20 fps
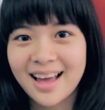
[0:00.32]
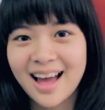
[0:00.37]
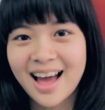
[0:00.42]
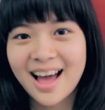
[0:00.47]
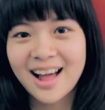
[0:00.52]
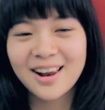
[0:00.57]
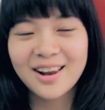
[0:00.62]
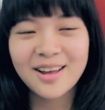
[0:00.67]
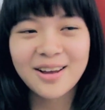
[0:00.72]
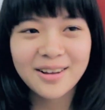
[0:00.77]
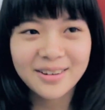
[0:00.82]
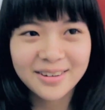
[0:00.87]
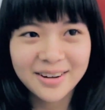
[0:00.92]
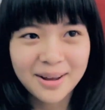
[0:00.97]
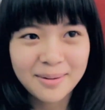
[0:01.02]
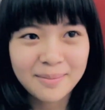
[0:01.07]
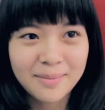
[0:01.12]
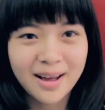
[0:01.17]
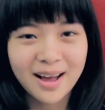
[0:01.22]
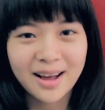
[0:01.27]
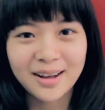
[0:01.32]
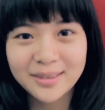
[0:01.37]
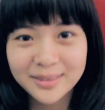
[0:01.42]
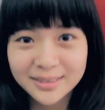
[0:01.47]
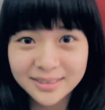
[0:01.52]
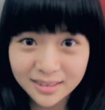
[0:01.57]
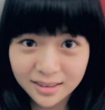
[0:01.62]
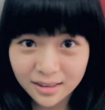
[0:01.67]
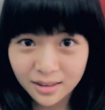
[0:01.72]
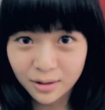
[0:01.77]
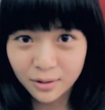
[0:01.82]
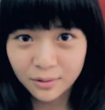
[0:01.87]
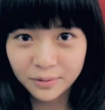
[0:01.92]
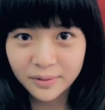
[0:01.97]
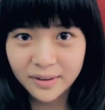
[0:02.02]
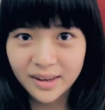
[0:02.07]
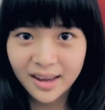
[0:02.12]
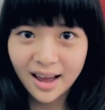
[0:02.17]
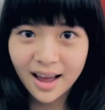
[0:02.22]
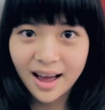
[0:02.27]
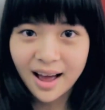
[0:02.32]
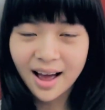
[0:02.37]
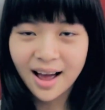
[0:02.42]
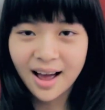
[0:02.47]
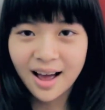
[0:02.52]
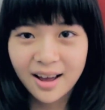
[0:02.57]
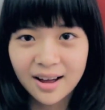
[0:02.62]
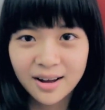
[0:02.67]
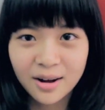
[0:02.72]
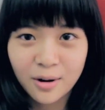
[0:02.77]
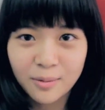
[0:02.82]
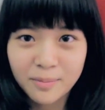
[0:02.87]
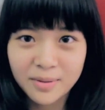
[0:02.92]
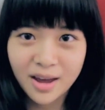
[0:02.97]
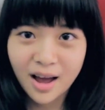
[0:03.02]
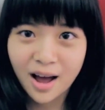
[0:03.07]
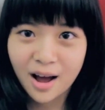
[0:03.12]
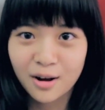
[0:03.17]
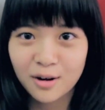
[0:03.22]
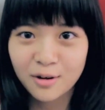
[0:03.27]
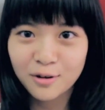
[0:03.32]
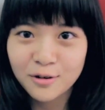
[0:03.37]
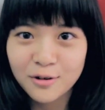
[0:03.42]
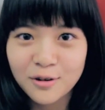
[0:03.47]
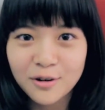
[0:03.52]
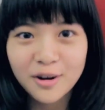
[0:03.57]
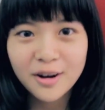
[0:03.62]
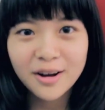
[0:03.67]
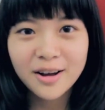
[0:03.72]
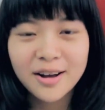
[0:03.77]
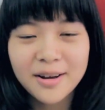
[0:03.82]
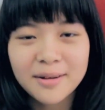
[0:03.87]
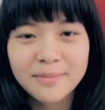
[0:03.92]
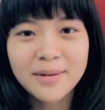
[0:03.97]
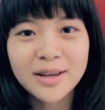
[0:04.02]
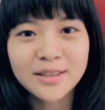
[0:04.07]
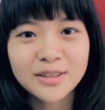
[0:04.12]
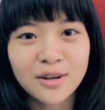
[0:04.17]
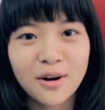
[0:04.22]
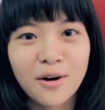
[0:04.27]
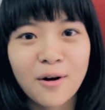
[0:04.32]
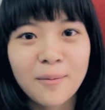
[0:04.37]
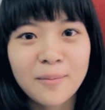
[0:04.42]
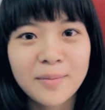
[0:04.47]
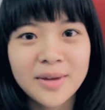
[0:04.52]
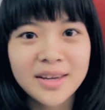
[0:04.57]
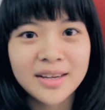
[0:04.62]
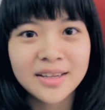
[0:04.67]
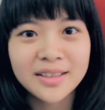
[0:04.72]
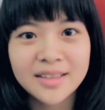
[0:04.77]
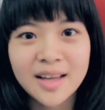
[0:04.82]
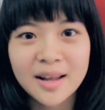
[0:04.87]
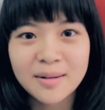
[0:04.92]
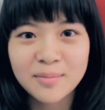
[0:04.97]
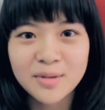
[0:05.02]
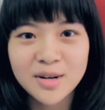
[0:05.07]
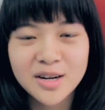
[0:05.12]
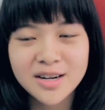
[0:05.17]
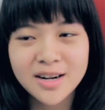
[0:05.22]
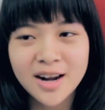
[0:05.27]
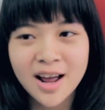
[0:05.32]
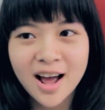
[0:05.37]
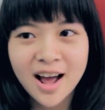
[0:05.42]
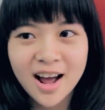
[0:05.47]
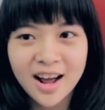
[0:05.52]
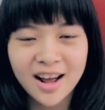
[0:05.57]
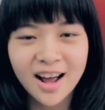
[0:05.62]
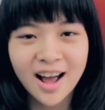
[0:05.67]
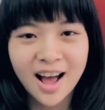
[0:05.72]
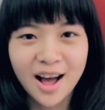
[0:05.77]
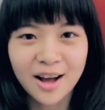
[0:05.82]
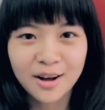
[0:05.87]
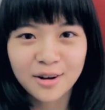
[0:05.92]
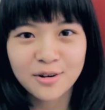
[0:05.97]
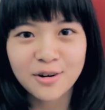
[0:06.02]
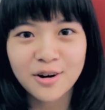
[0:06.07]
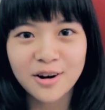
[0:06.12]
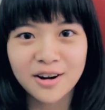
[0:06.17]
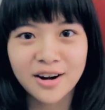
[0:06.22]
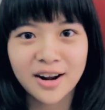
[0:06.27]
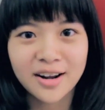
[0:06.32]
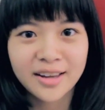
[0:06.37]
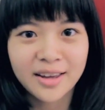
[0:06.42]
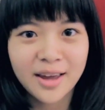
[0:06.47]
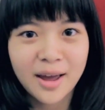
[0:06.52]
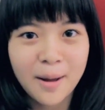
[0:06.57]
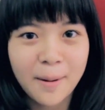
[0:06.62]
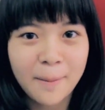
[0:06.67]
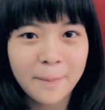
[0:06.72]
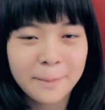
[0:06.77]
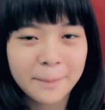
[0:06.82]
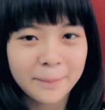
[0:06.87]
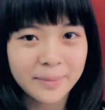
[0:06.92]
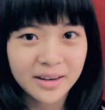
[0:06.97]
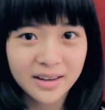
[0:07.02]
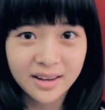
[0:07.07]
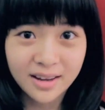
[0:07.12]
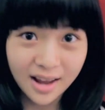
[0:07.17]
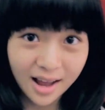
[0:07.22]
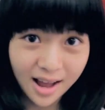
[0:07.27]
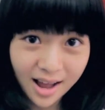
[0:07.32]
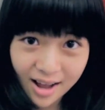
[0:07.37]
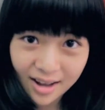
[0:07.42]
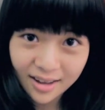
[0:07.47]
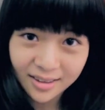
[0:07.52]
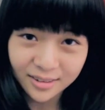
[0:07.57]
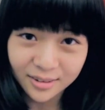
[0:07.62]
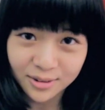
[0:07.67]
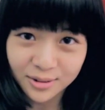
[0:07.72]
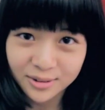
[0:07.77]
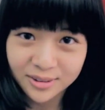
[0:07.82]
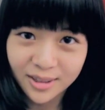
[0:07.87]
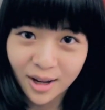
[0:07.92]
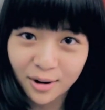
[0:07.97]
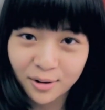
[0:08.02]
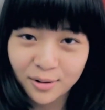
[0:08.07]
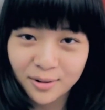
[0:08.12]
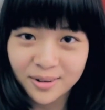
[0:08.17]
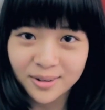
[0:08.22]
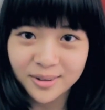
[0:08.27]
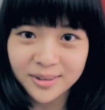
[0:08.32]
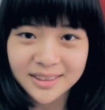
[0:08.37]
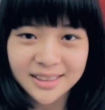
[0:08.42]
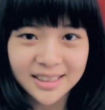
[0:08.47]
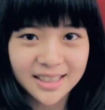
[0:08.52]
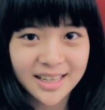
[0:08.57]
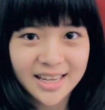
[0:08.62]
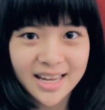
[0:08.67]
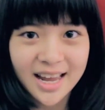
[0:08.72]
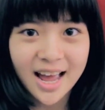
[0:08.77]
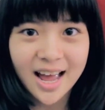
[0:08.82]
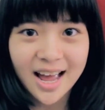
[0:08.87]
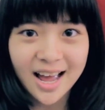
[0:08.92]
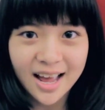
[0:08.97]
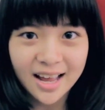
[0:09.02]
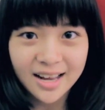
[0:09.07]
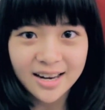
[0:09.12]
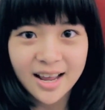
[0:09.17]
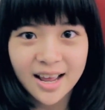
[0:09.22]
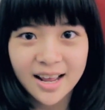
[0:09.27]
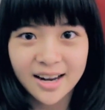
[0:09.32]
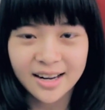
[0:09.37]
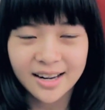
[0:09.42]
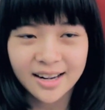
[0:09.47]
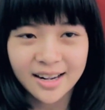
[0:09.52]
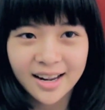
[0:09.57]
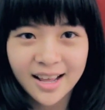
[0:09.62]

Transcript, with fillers: Halo, nama aku Cindy Yuvia. Hobi aku baca komik dan berenang. Aku orangnya periang, terus aku ceria dan